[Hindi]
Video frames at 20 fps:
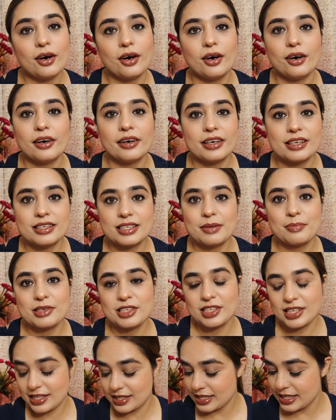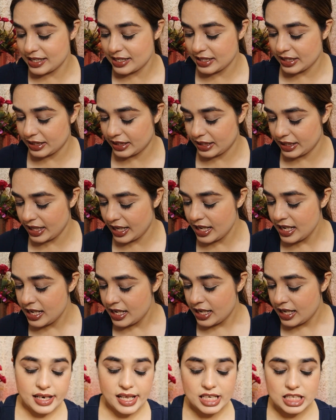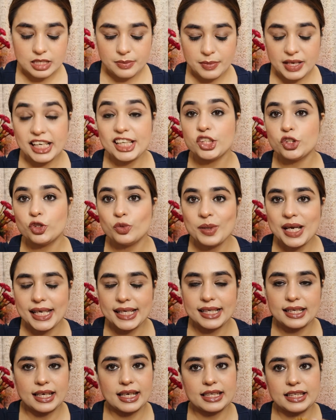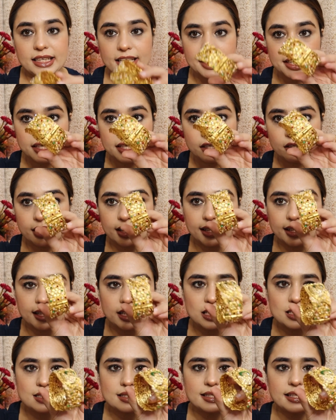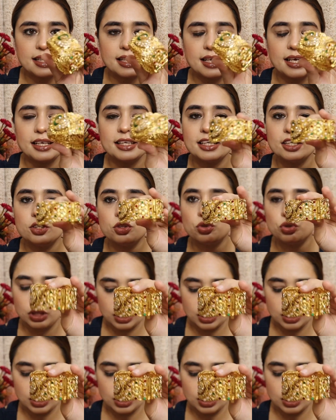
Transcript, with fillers: और इसे परचेज़ कर सकते हैं नेक्स्ट मैंने यू बेला के ये कड़ेज़ लिए हैं ये